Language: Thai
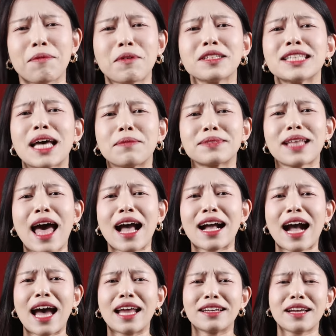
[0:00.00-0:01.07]
ลับก็จับตา
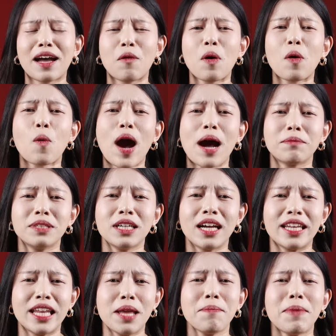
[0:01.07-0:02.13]
กันนะคะว่าความเดื
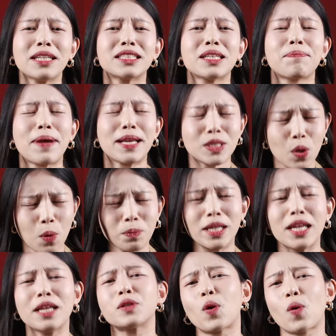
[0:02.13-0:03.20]
อดนี้มันจะไปจบ
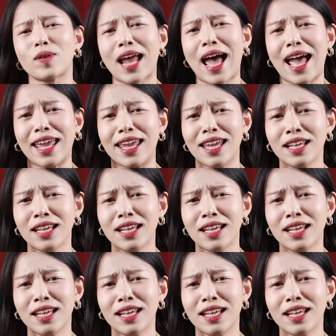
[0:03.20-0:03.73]
ที่ตรงไหน